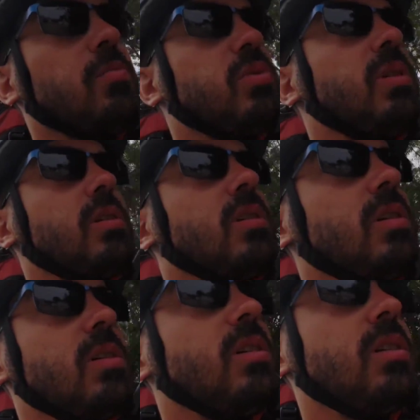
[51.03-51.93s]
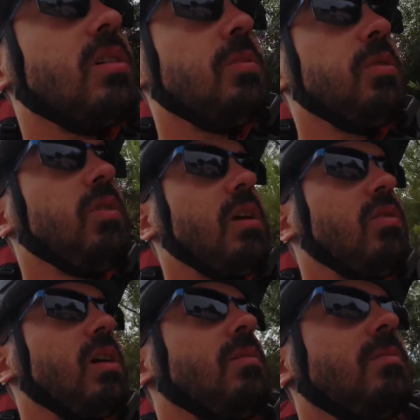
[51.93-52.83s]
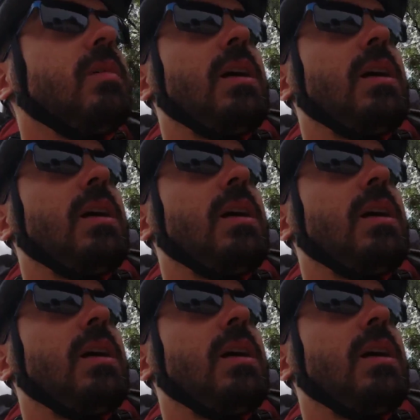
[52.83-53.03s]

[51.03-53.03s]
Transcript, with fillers: Et puis, puis voilà, voilà.